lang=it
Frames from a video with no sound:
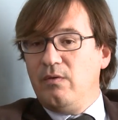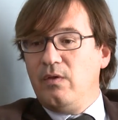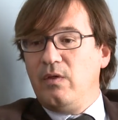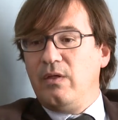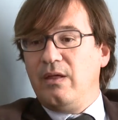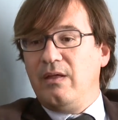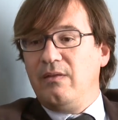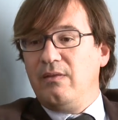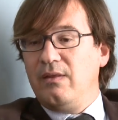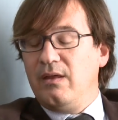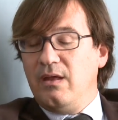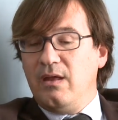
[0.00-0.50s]

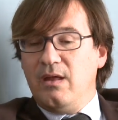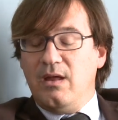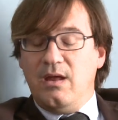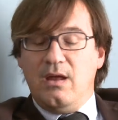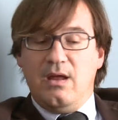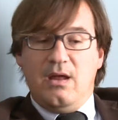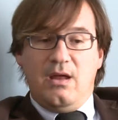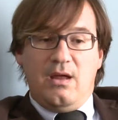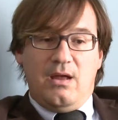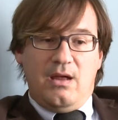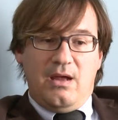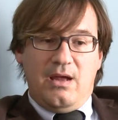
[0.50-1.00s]
vicende
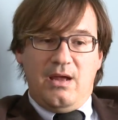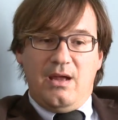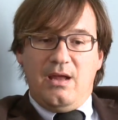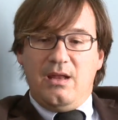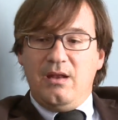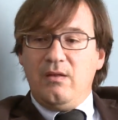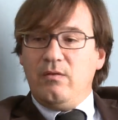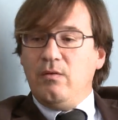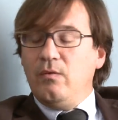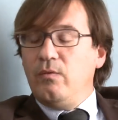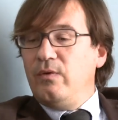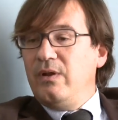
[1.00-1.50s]

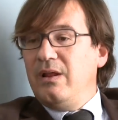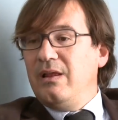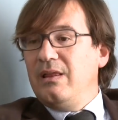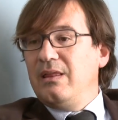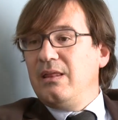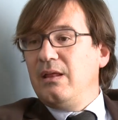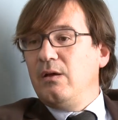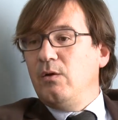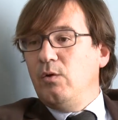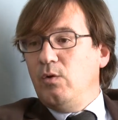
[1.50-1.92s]
eh, di sofferenza